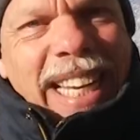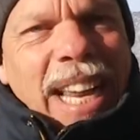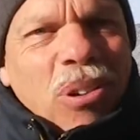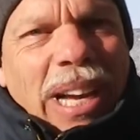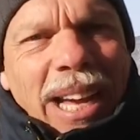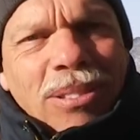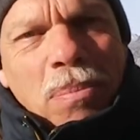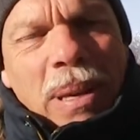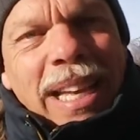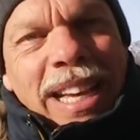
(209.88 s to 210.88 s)
que nem o Caio
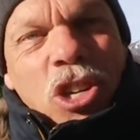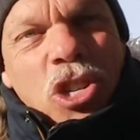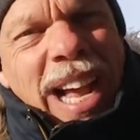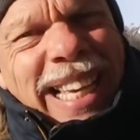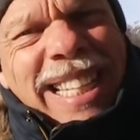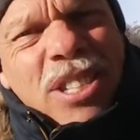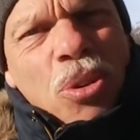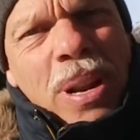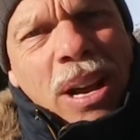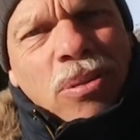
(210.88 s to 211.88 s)
também, já
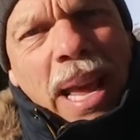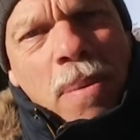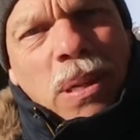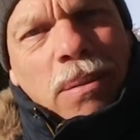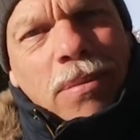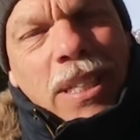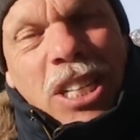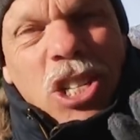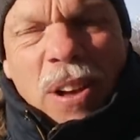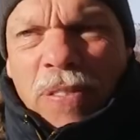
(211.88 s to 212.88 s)
questionaram na época.
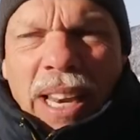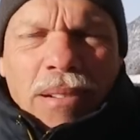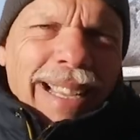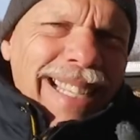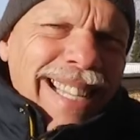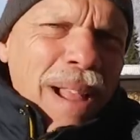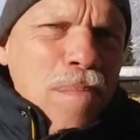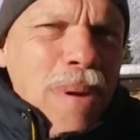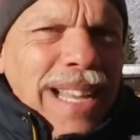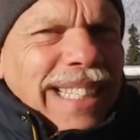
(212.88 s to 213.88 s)
Já falaram, essa
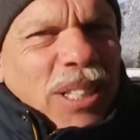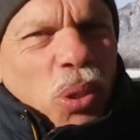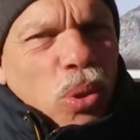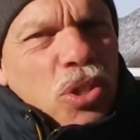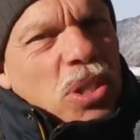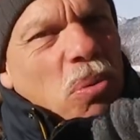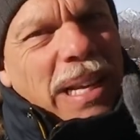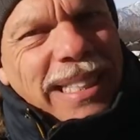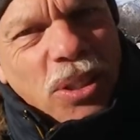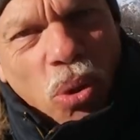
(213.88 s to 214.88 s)
mãe de todos não
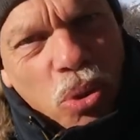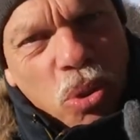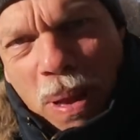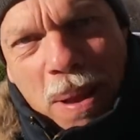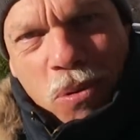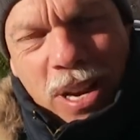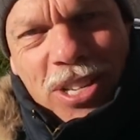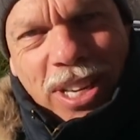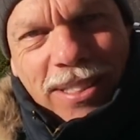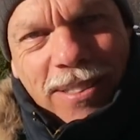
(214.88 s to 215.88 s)
é de todos mesmo, né,
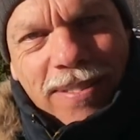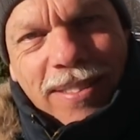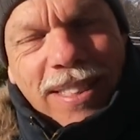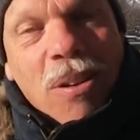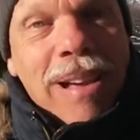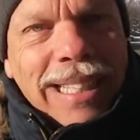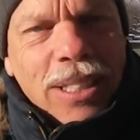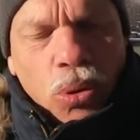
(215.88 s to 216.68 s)
gente? Não é de